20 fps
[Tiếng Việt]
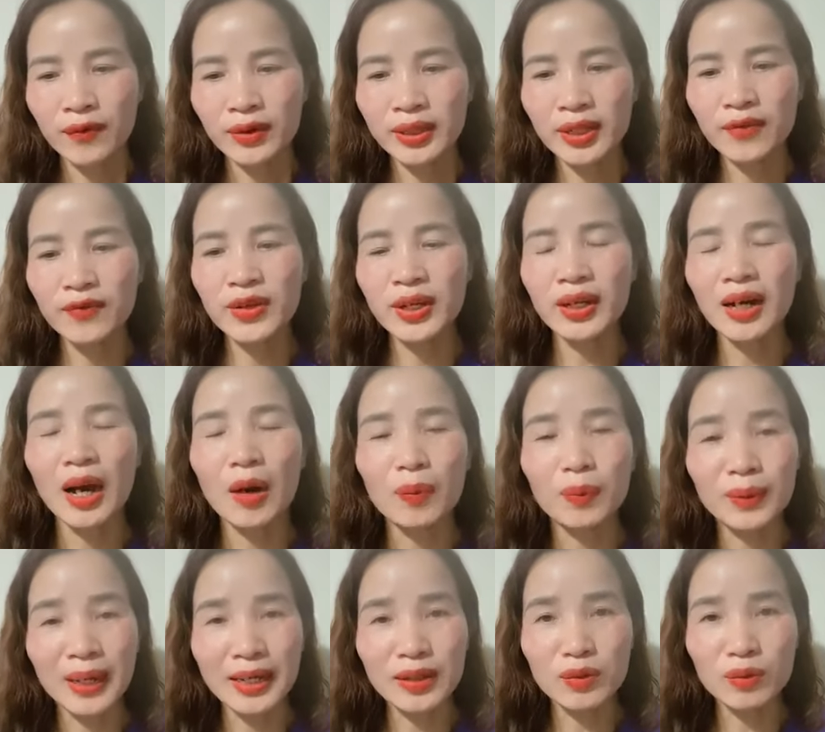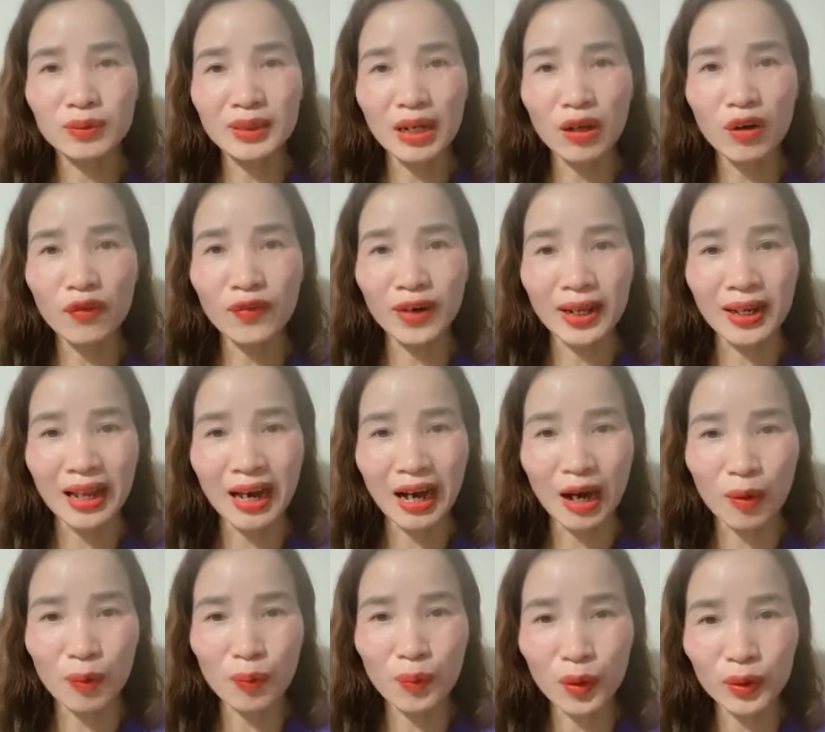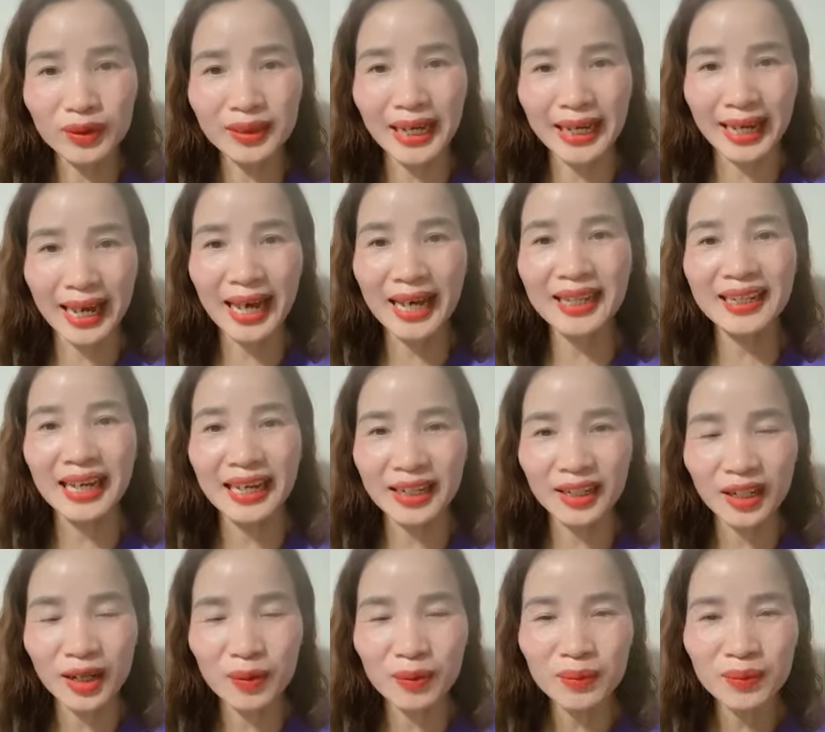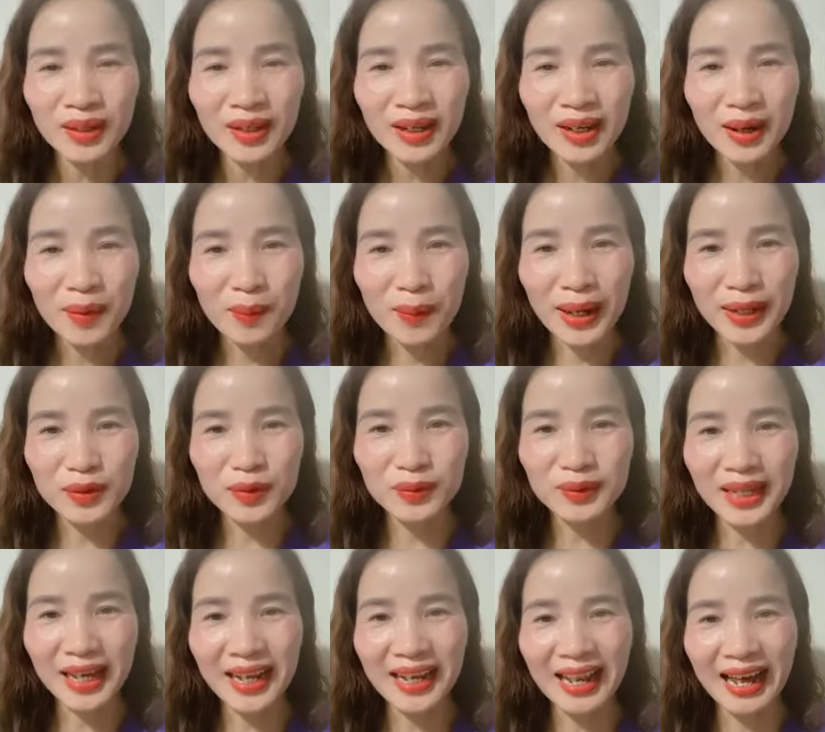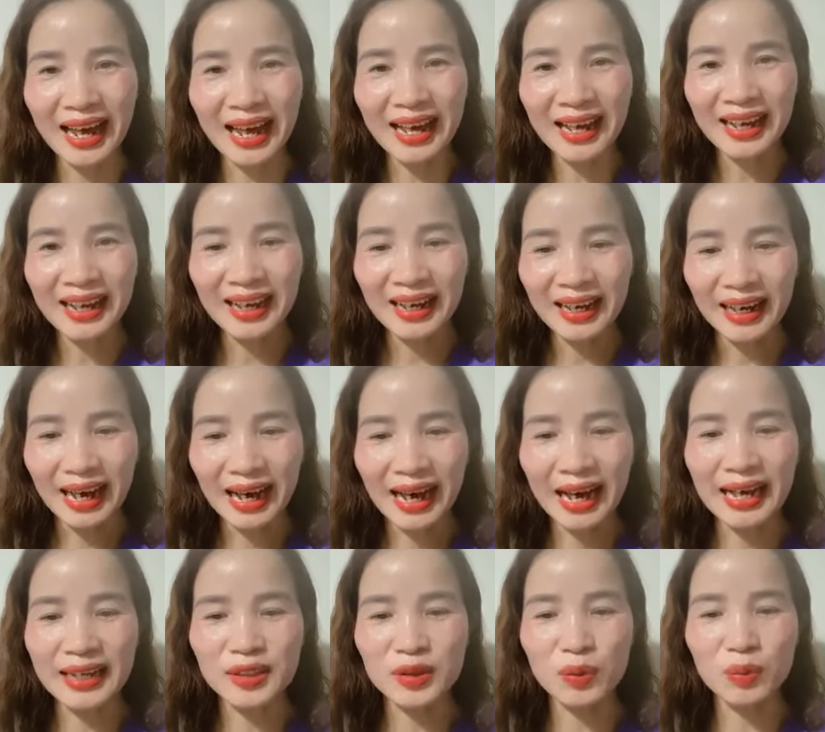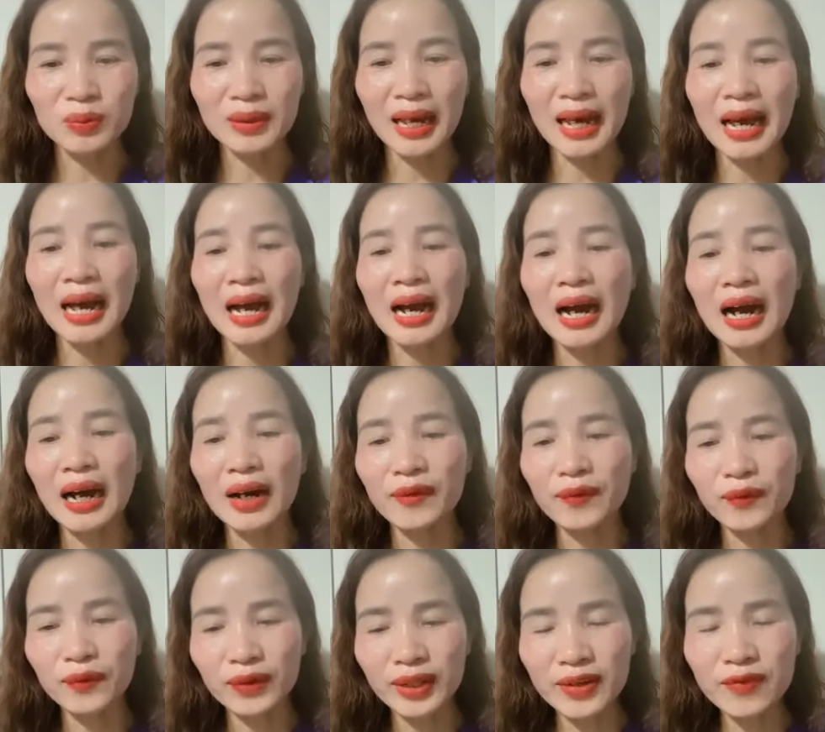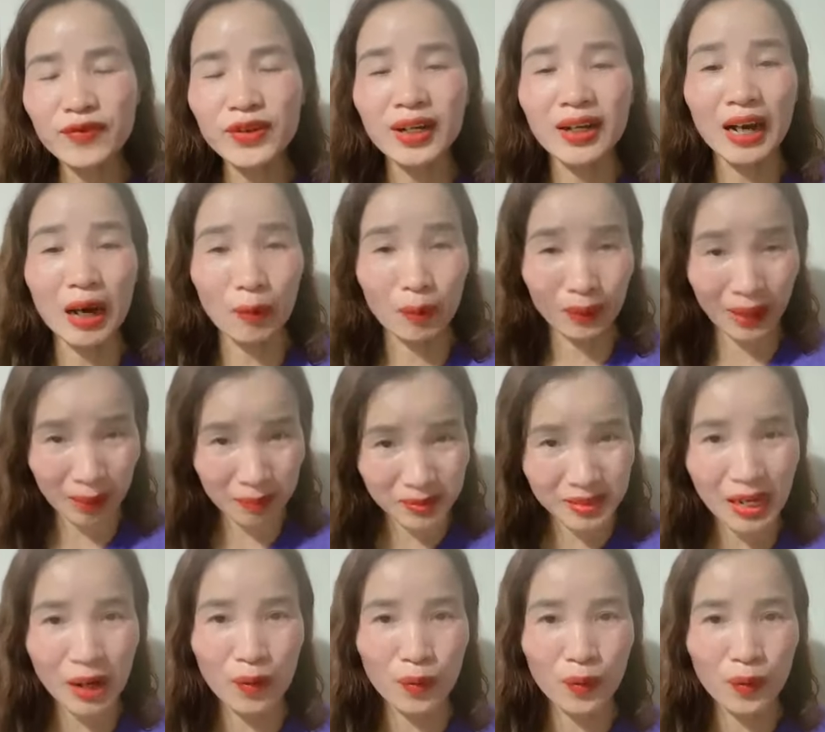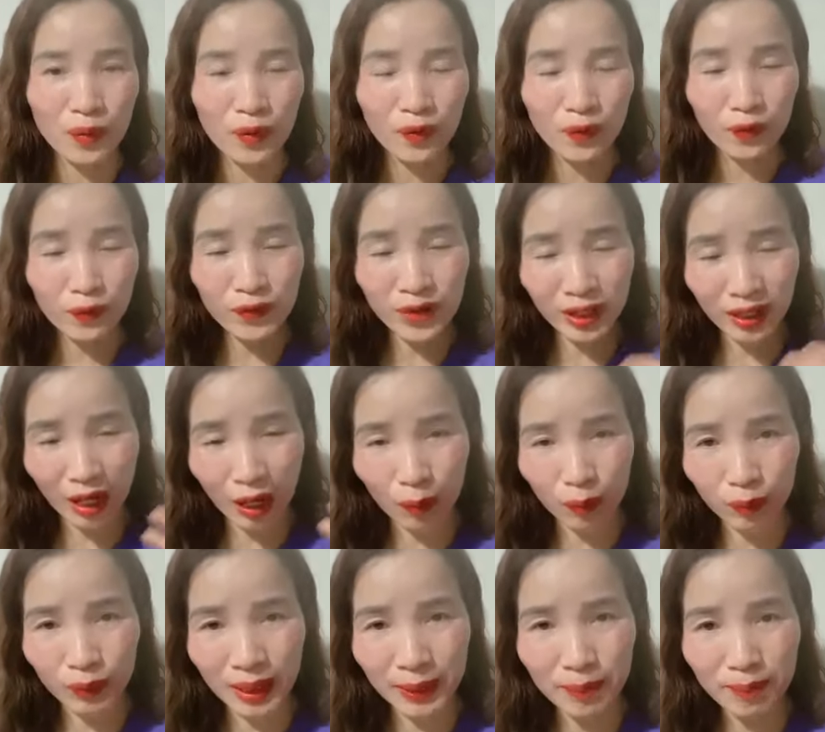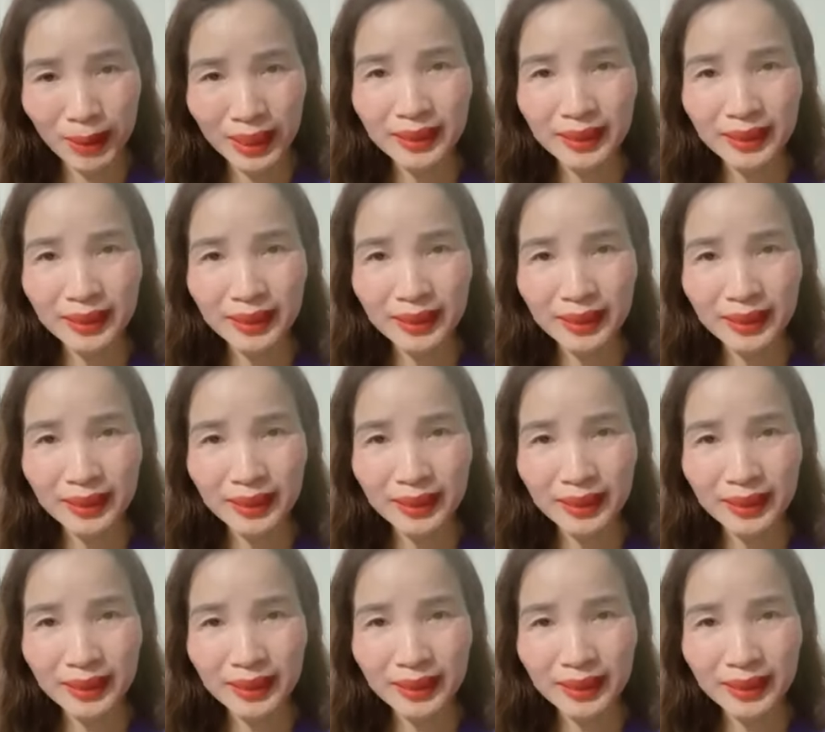Vậy thì việc học này chúng ta có phải là học một ngày hai ngày không? Mà chúng ta là à chúng ta cái việc học làm giàu, việc học